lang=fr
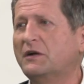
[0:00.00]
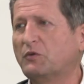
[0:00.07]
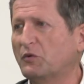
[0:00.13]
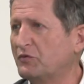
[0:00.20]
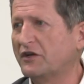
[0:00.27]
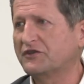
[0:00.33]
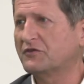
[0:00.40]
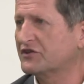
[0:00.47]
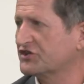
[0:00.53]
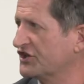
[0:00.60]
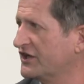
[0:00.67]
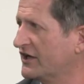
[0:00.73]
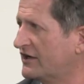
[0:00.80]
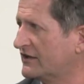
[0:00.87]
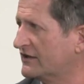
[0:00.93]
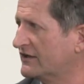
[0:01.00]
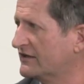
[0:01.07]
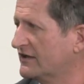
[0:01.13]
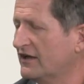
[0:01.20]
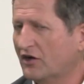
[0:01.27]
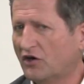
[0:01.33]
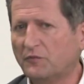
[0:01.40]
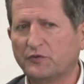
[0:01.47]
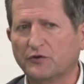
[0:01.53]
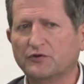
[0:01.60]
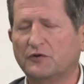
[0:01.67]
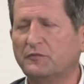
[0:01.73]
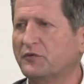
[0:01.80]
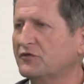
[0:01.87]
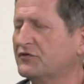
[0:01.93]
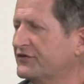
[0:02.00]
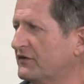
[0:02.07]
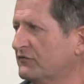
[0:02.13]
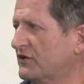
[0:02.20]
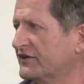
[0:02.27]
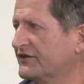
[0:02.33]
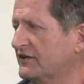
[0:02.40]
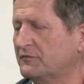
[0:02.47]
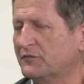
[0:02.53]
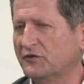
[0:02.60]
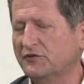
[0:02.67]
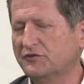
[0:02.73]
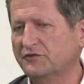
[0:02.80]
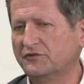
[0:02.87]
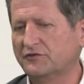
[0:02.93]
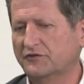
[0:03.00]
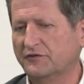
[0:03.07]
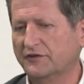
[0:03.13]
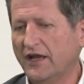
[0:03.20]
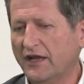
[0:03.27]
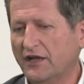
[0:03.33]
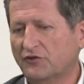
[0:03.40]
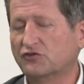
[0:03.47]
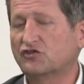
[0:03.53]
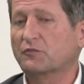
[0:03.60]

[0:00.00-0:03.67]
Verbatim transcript: population en général. Ah oui, totalement. On peut, le savoir. Donc je